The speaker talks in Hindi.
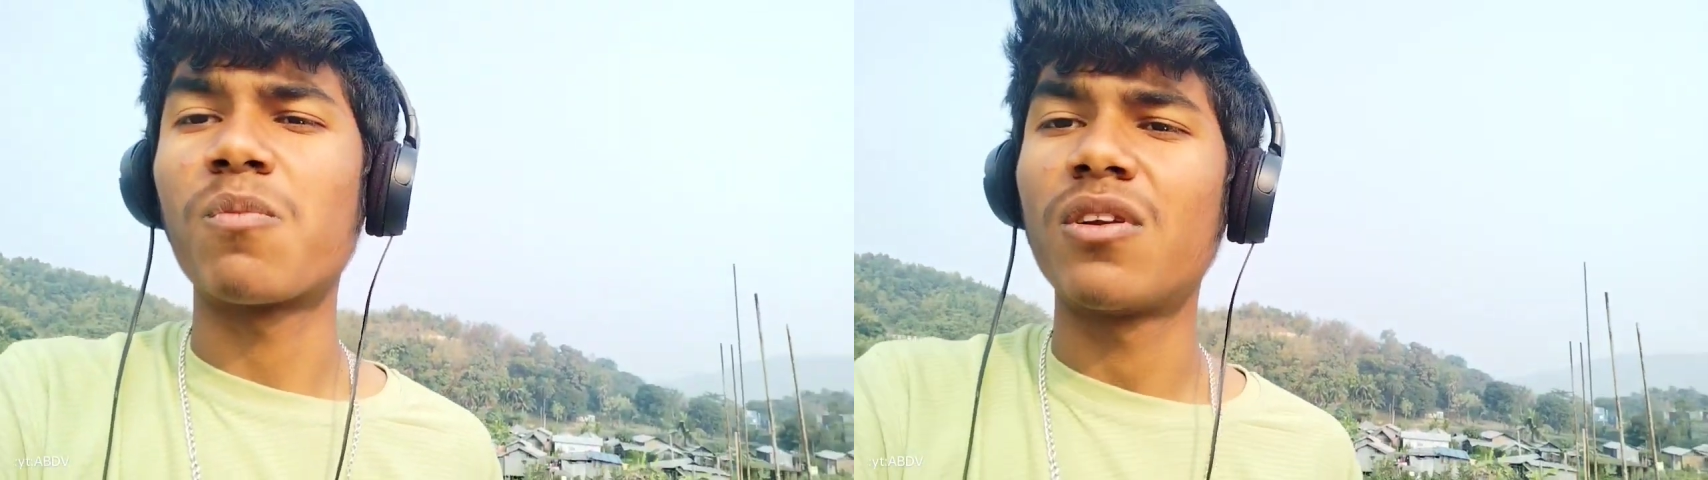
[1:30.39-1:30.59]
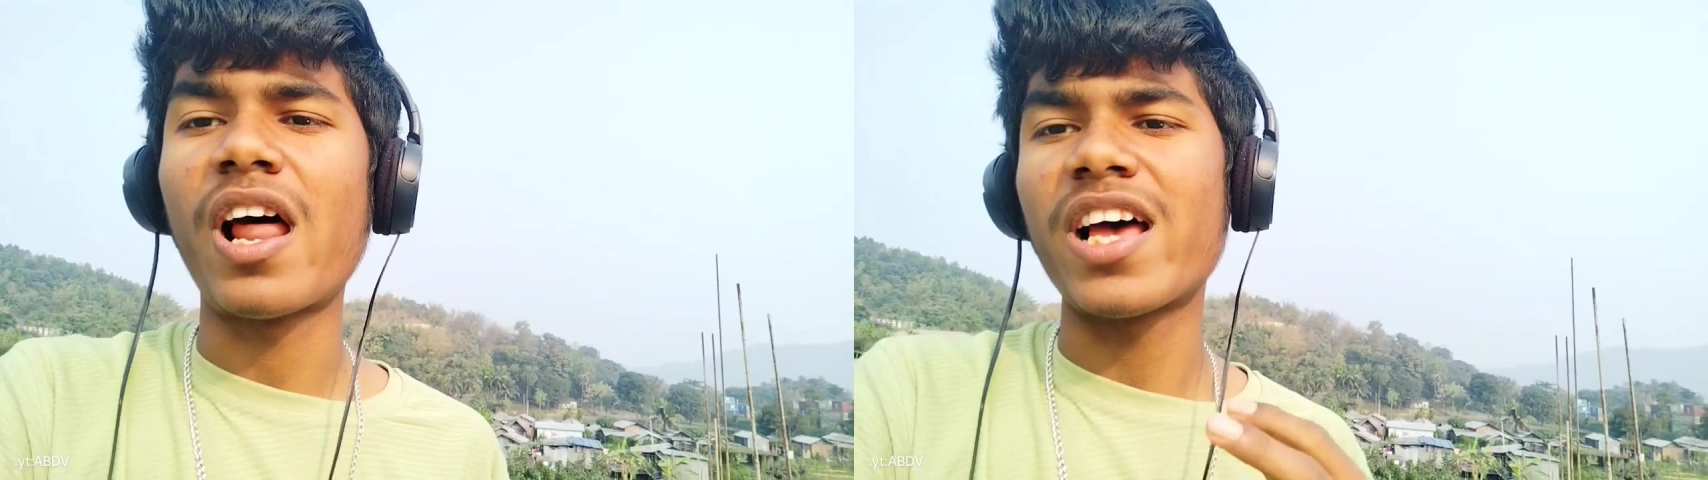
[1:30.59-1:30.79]

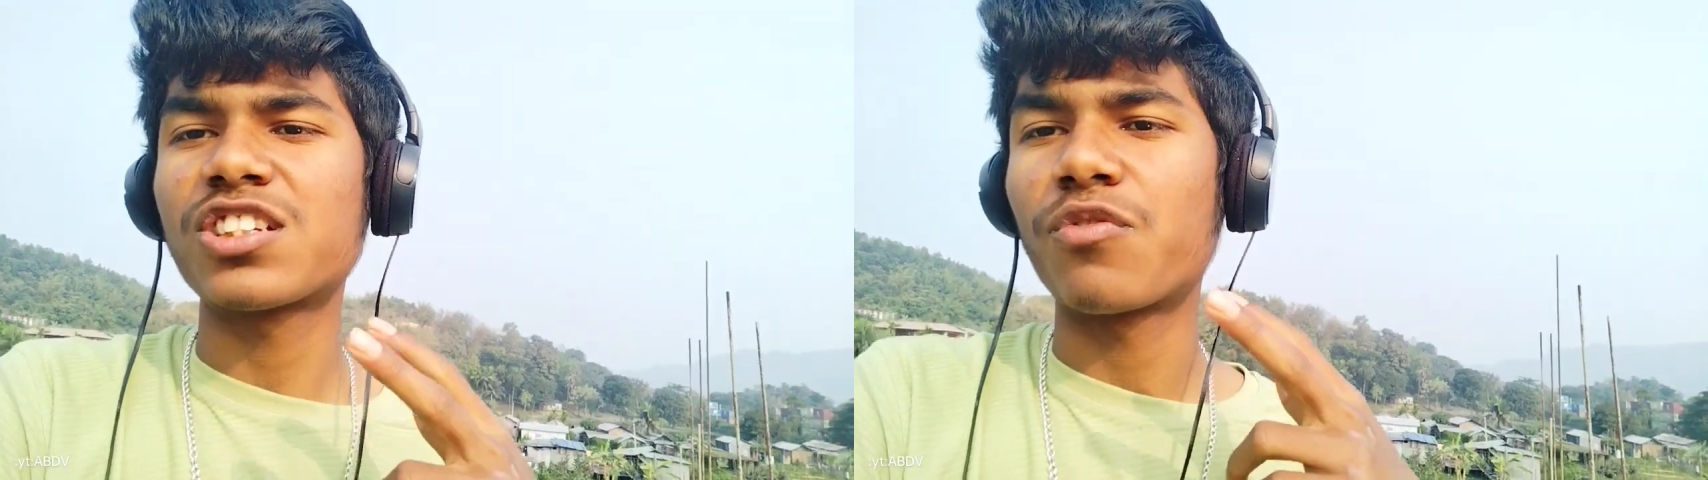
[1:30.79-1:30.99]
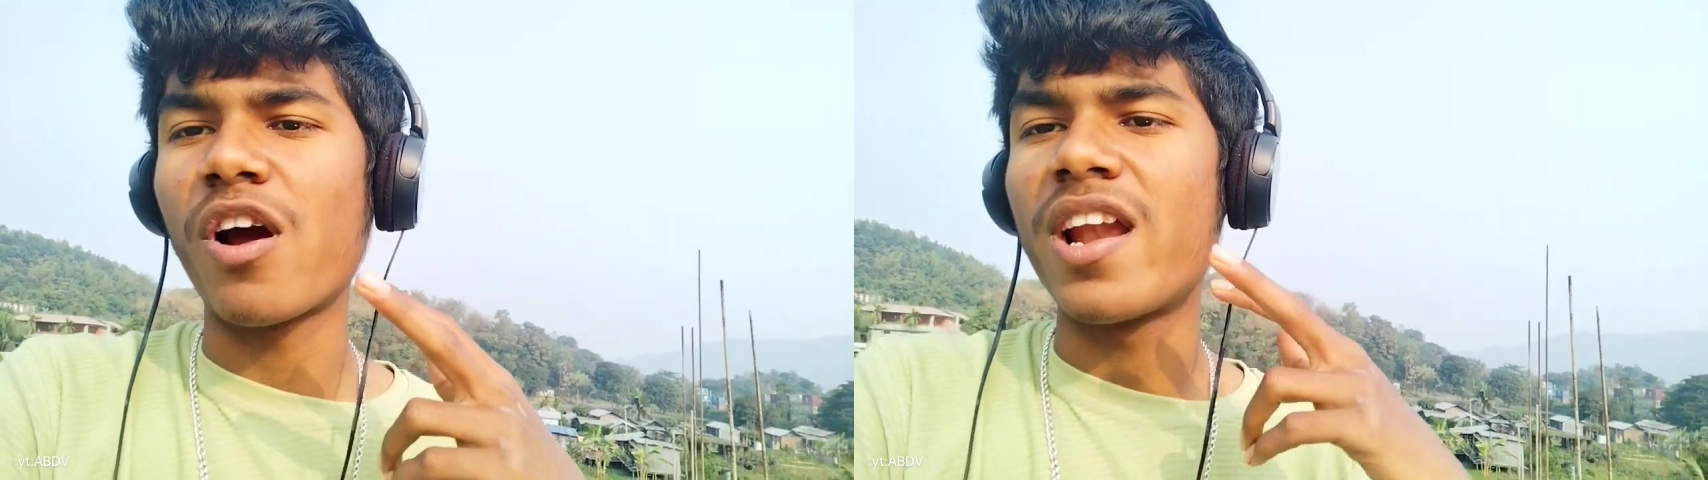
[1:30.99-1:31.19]
लास्ट
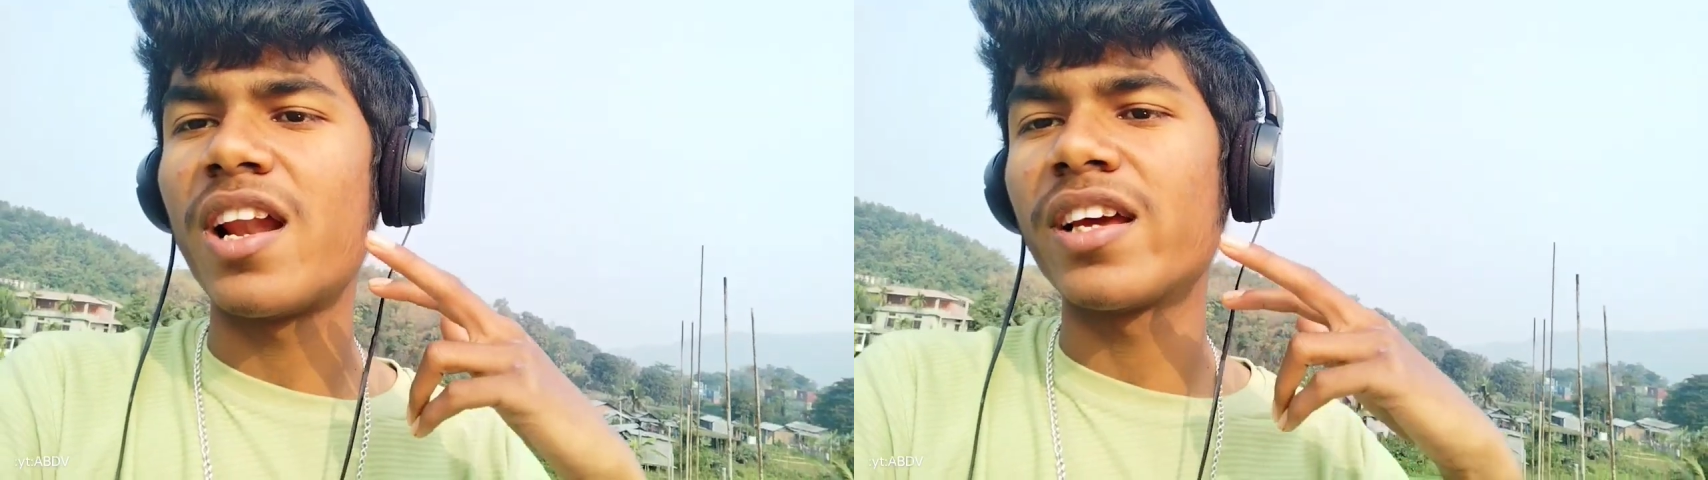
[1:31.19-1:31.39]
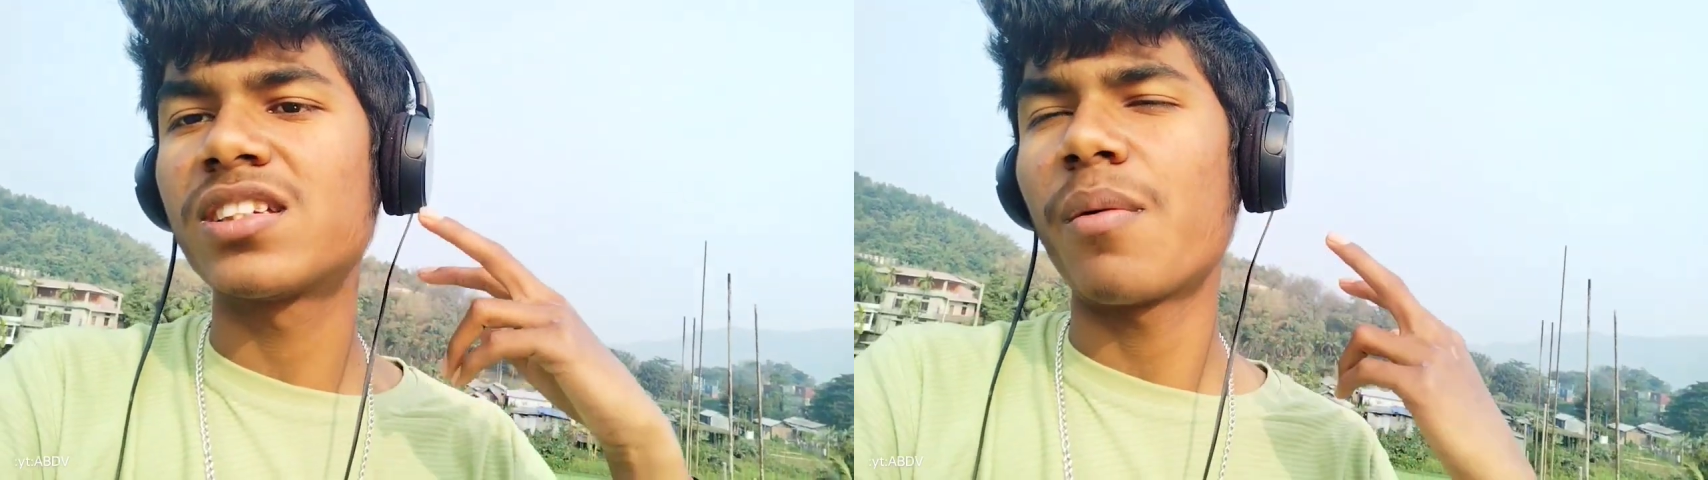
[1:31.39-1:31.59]
फाइनल
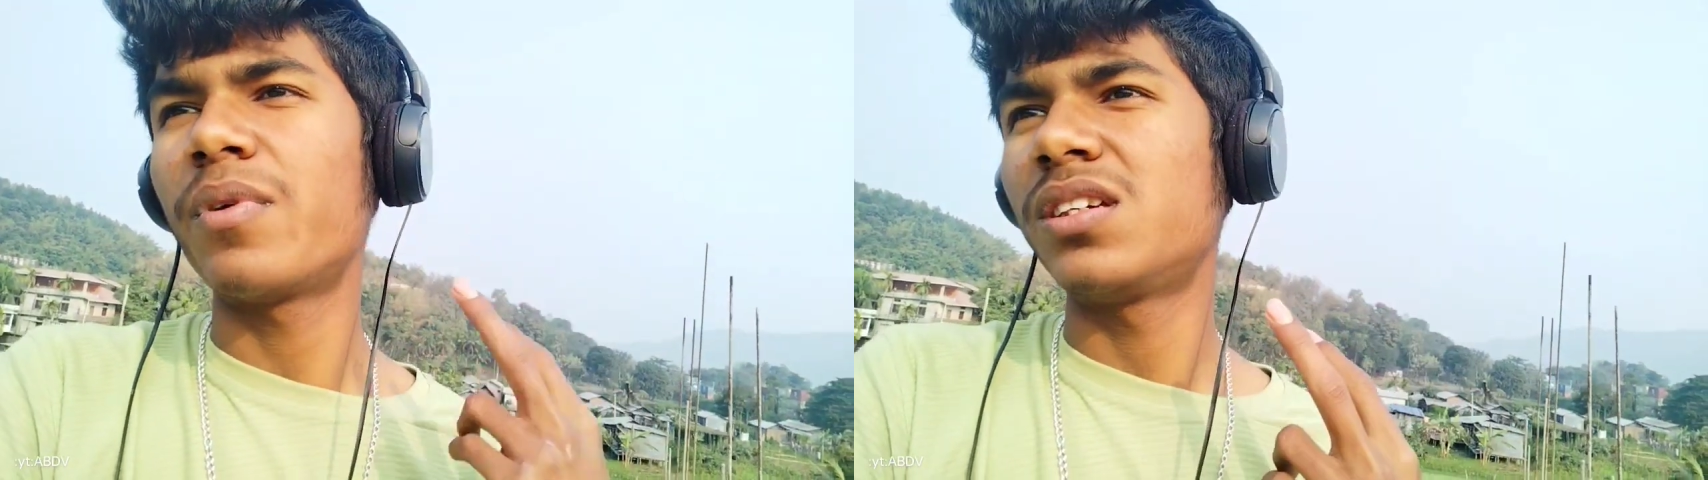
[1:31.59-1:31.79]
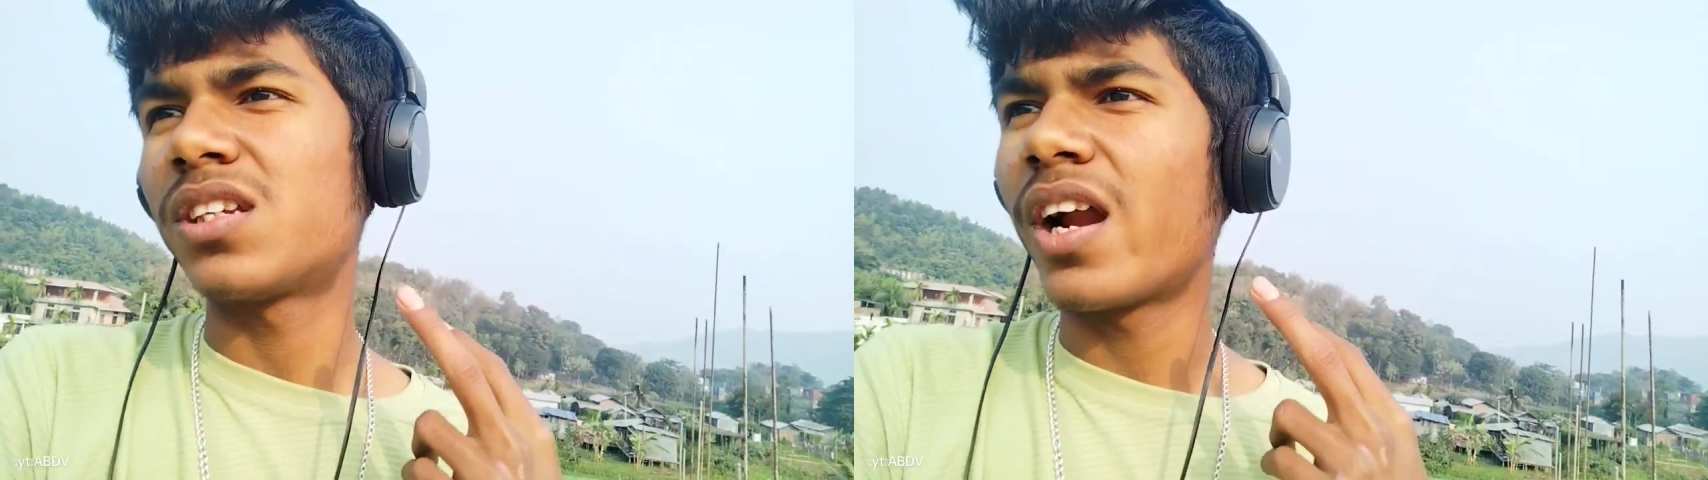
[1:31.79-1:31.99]
एग्ज़ाम
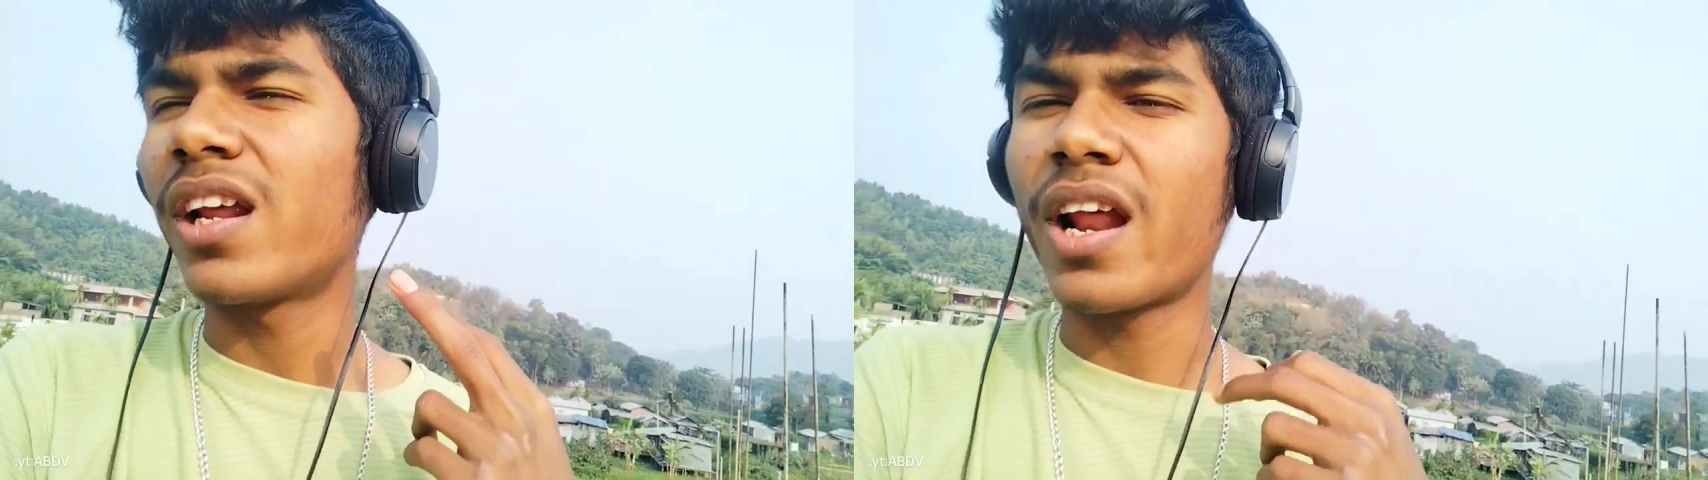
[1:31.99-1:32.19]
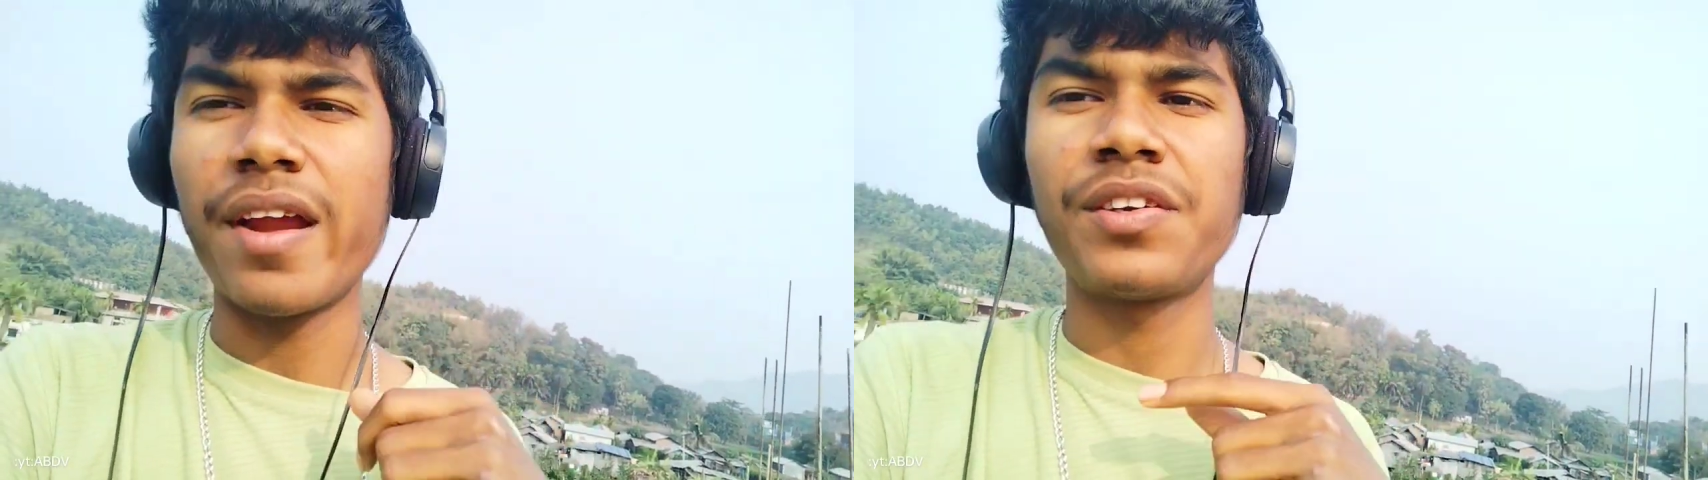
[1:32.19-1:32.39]
स्टार्ट है
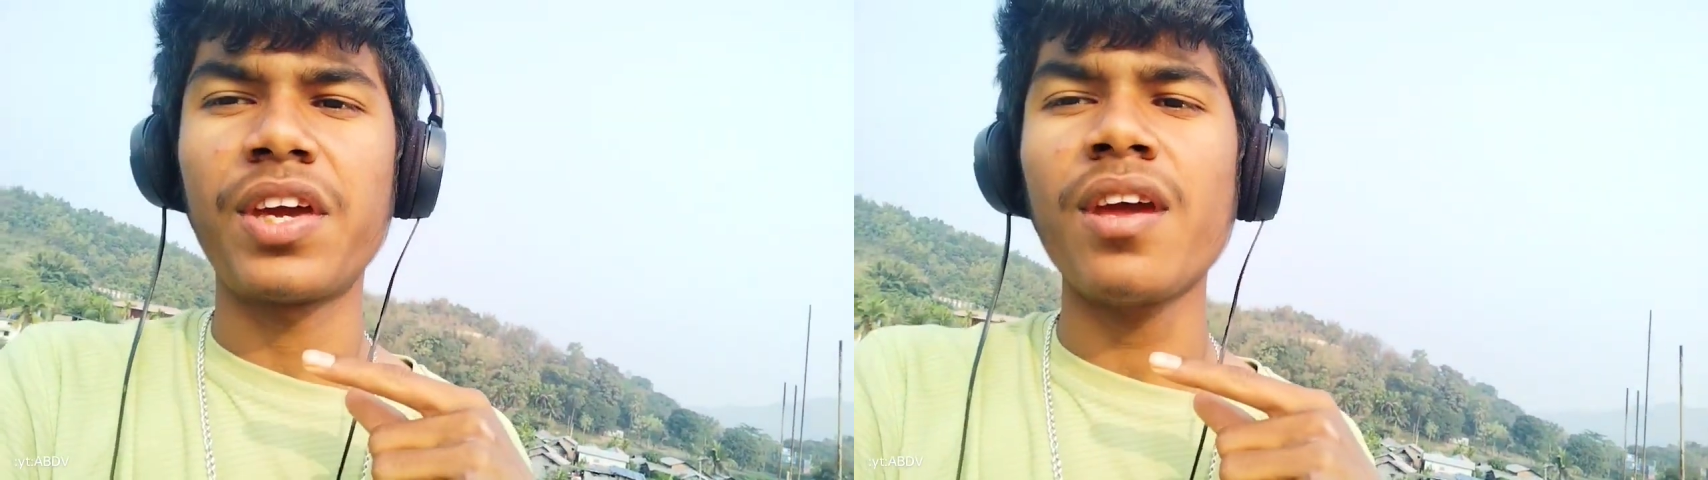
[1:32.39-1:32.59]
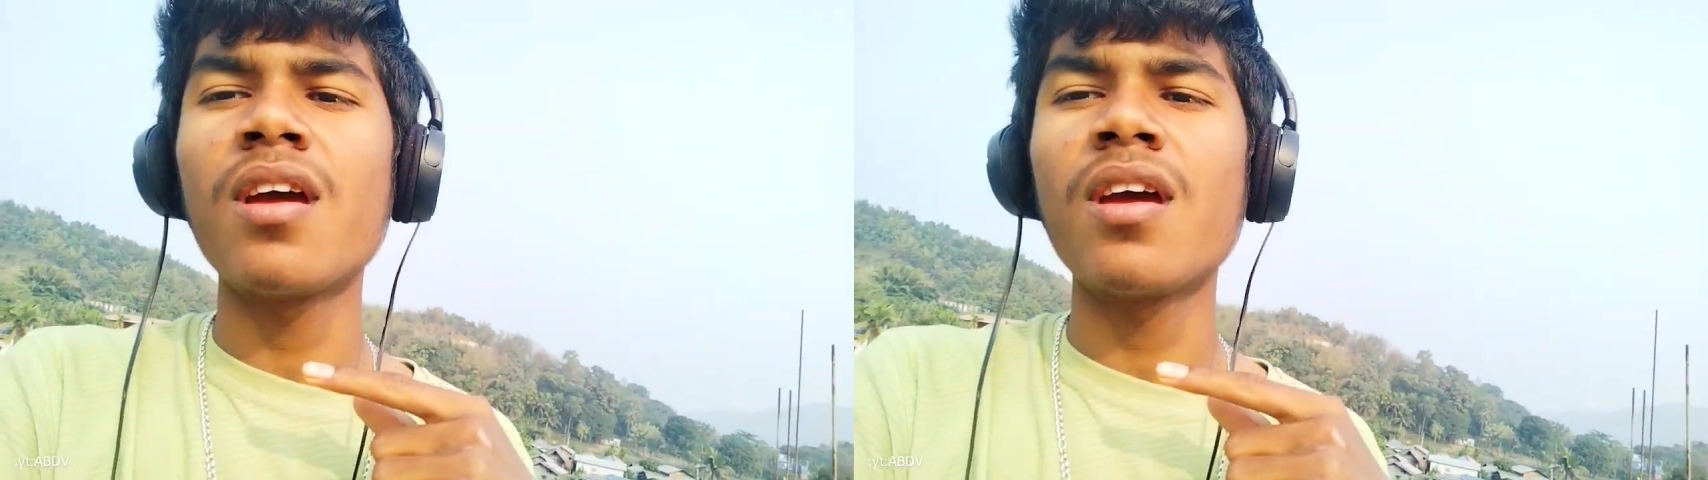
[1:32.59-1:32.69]
नाइन्थ के